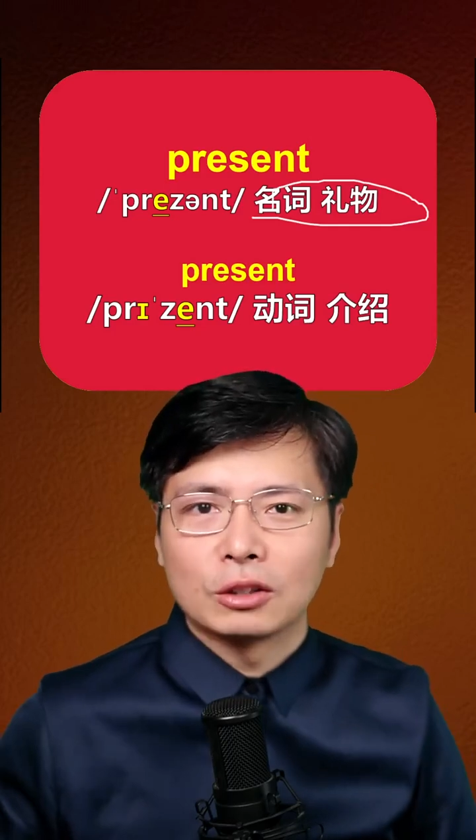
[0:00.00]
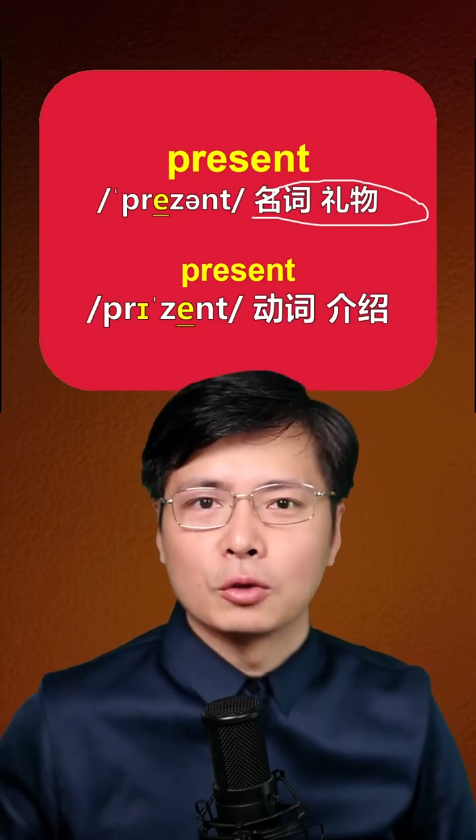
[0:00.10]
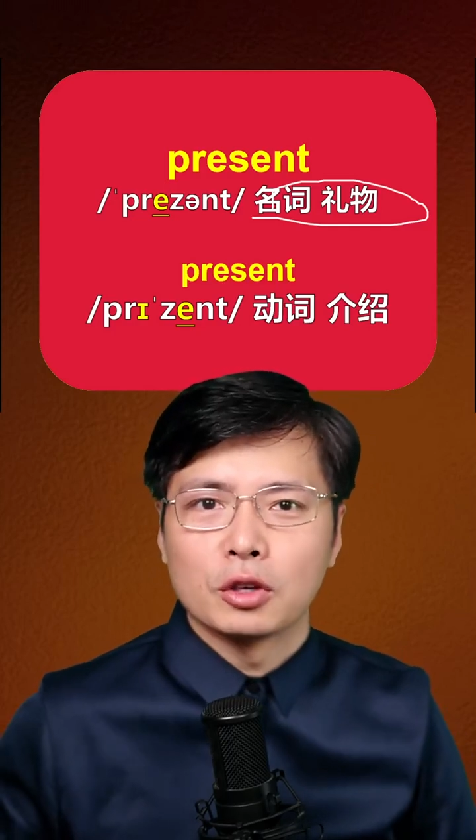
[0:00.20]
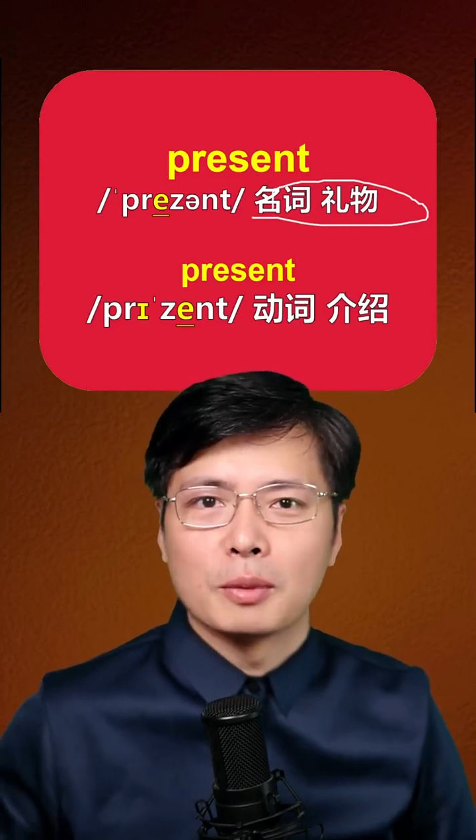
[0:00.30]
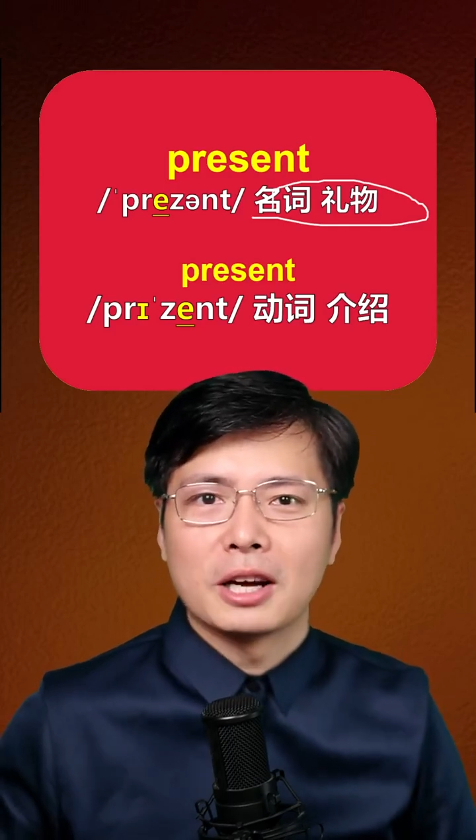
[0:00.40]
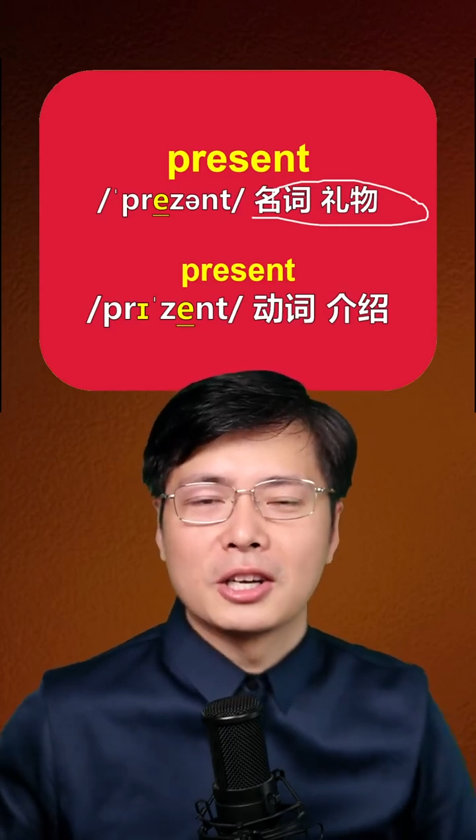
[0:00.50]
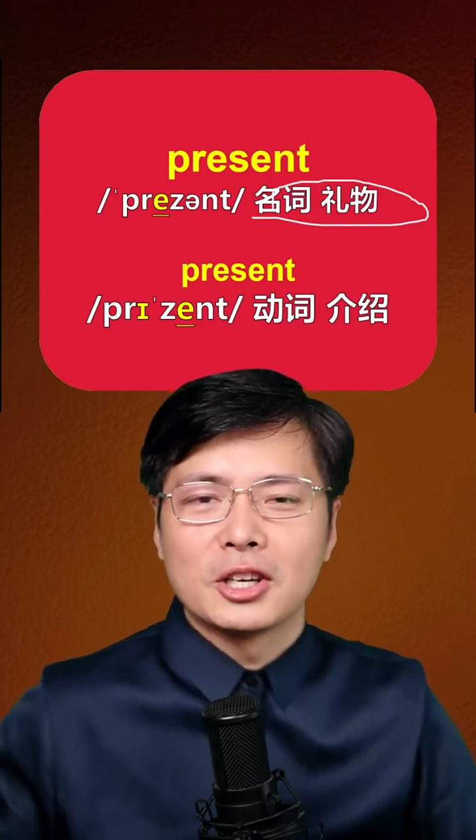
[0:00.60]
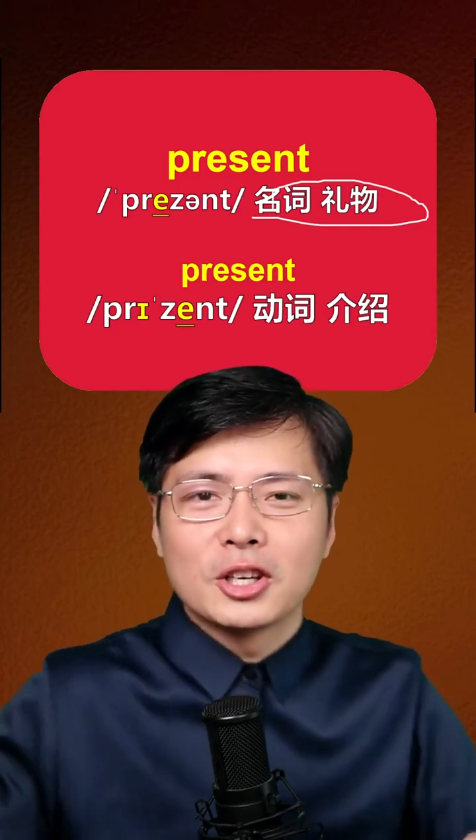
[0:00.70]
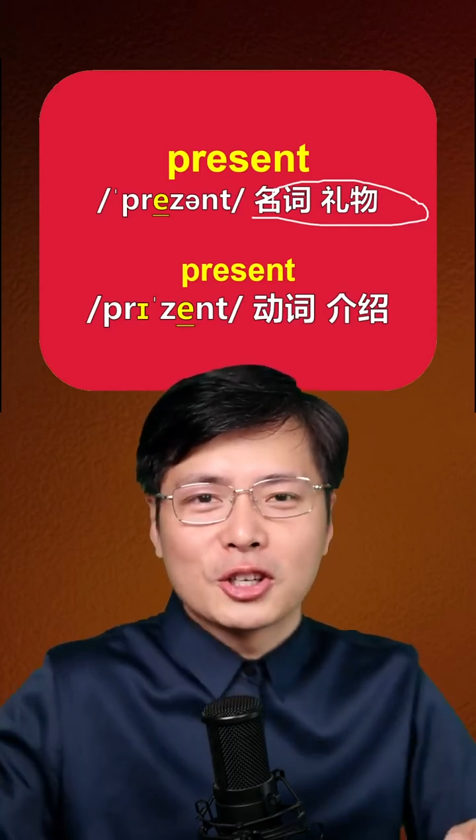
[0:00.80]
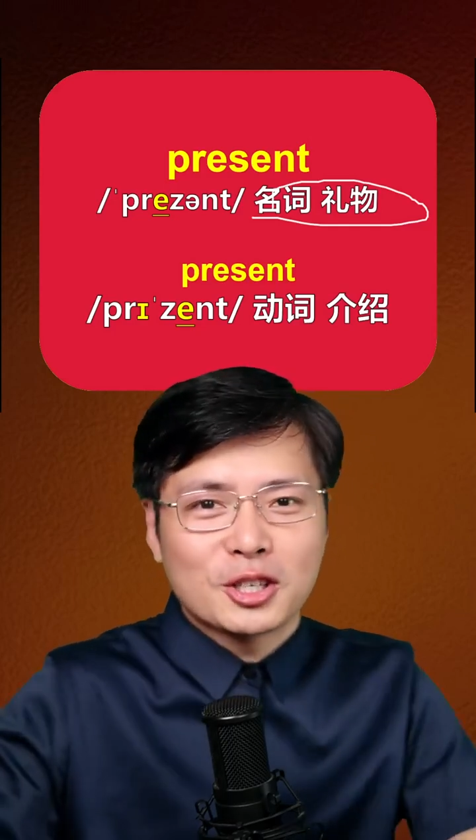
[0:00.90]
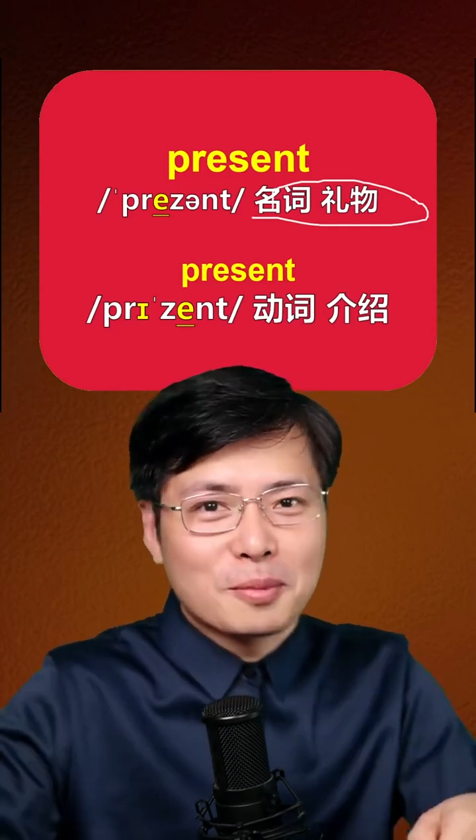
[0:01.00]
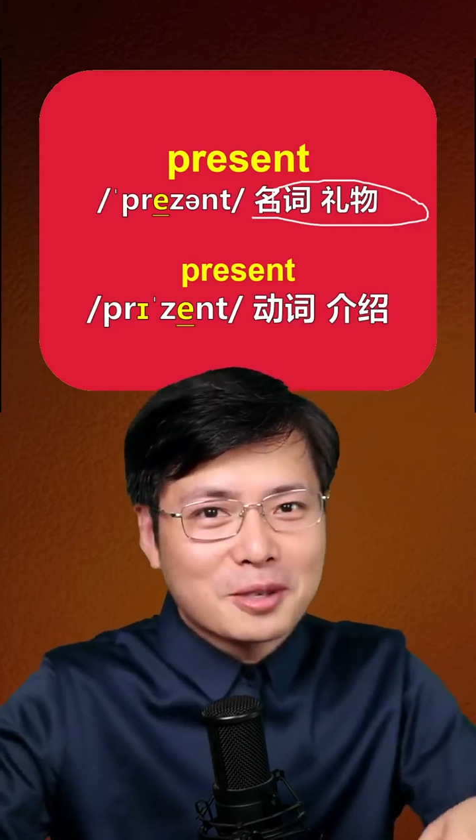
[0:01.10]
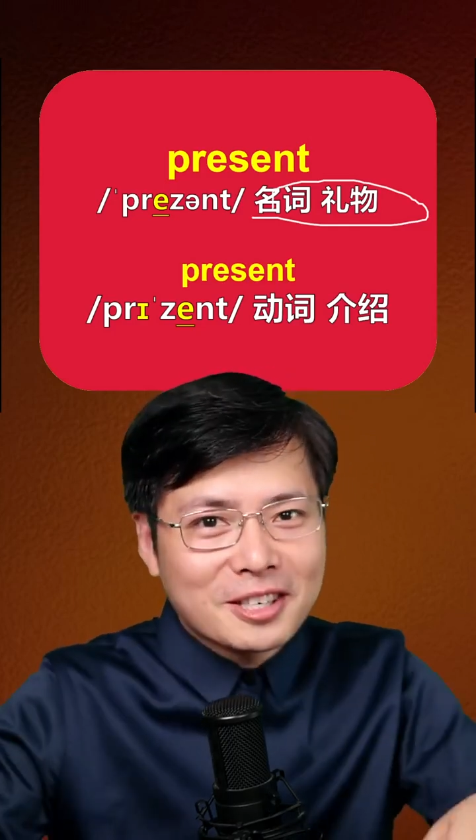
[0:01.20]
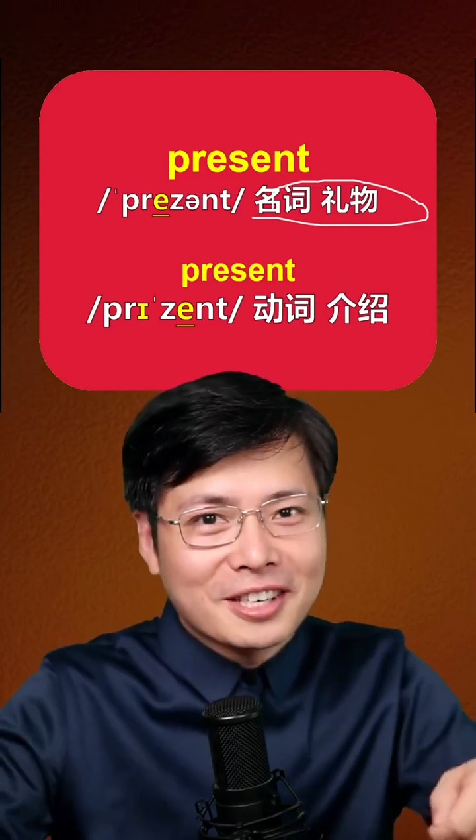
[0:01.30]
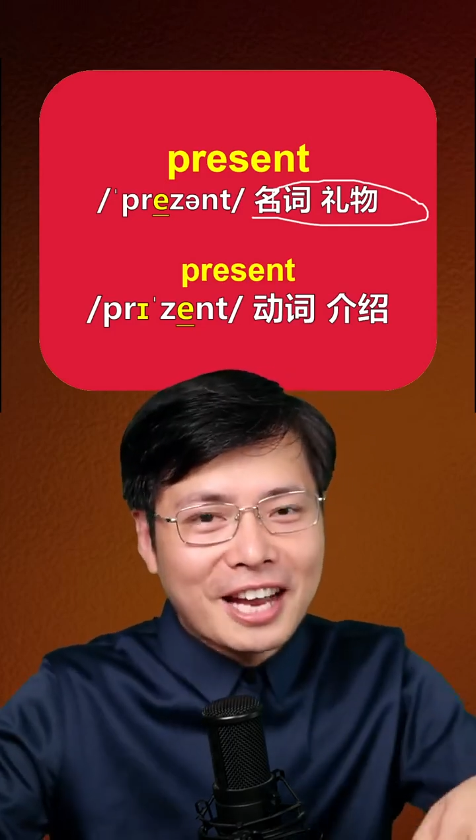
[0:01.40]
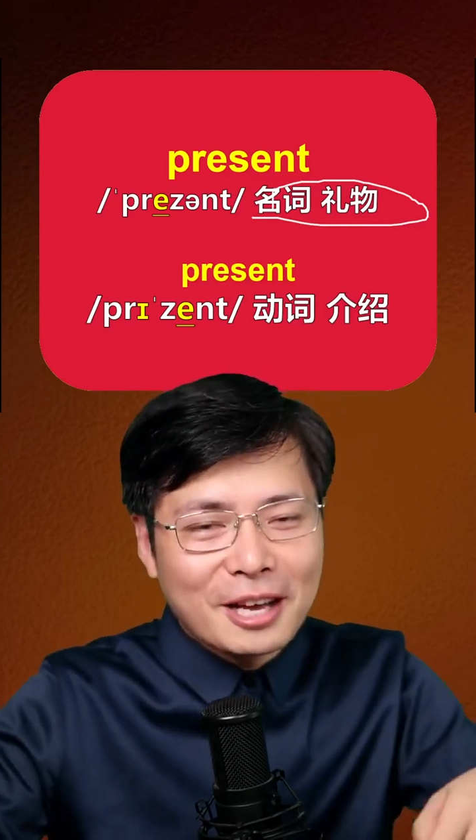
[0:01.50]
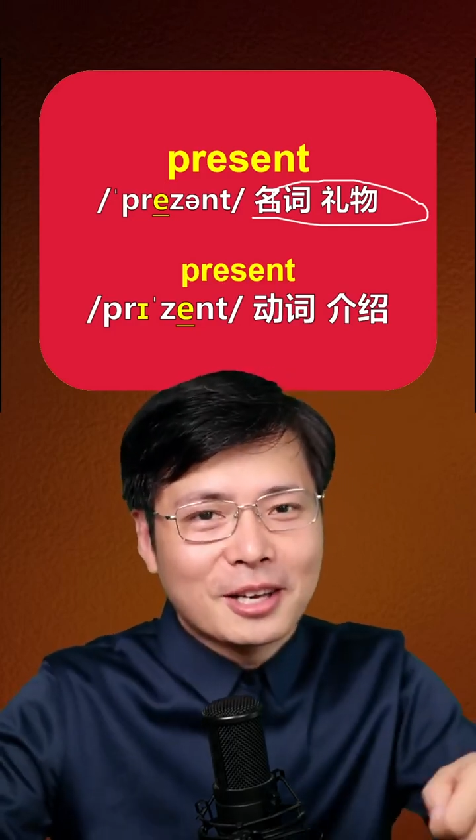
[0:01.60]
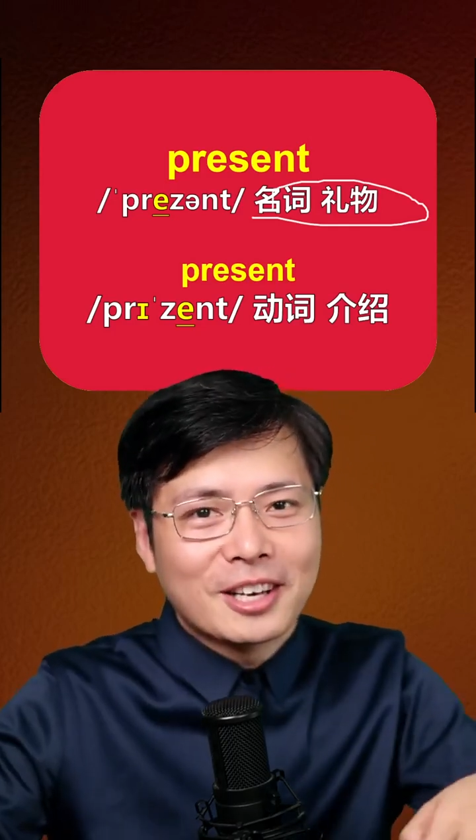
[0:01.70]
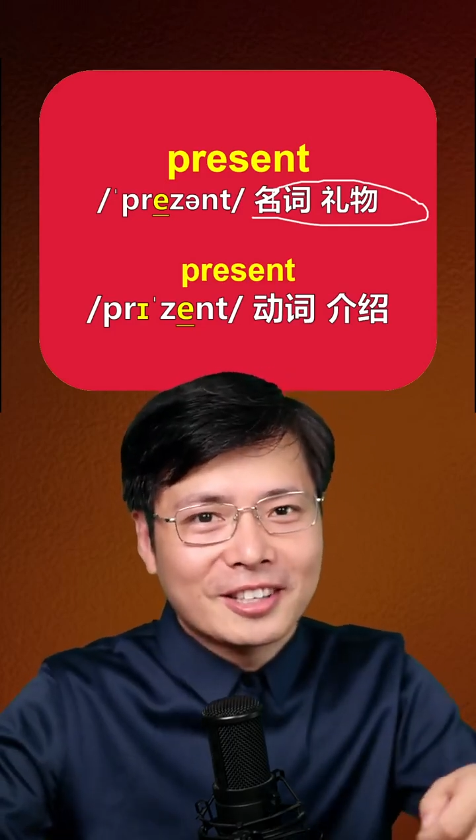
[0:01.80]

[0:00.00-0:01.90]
同学们，是不是来？